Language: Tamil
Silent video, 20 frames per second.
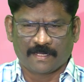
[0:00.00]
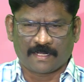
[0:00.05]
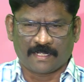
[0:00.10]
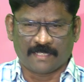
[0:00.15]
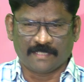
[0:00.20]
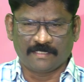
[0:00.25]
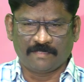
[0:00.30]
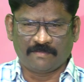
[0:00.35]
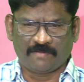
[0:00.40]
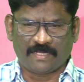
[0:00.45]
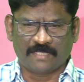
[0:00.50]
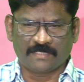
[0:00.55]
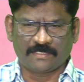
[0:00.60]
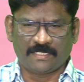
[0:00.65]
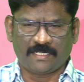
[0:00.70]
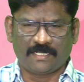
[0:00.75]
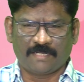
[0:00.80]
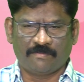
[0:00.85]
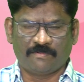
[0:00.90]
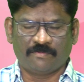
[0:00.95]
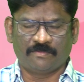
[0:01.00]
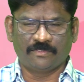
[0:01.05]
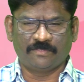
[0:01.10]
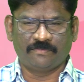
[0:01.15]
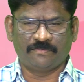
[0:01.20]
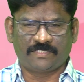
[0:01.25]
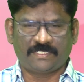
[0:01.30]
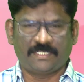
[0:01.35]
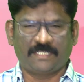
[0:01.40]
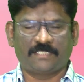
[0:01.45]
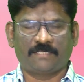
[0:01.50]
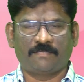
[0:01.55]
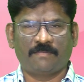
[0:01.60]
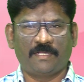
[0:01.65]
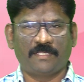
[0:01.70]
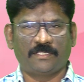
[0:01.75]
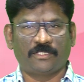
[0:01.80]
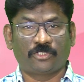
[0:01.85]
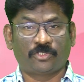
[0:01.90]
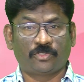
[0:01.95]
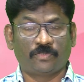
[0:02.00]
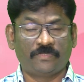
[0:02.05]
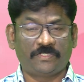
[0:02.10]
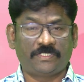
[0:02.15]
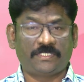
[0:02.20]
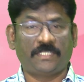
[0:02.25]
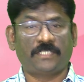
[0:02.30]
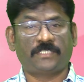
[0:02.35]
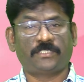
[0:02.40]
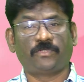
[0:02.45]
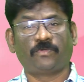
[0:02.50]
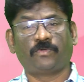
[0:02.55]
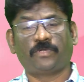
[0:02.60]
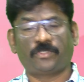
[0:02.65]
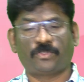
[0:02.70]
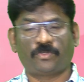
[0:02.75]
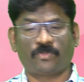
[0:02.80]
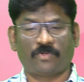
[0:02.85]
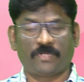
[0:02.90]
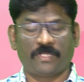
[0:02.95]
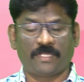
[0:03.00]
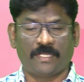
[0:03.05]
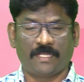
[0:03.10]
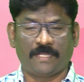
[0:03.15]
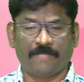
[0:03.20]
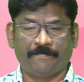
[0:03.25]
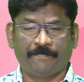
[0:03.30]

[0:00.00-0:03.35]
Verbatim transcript: கடந்த வாரத்தில் நம்ம வந்து விசேஷமாக இந்த சுவிசேஷ யுகத்தினுடைய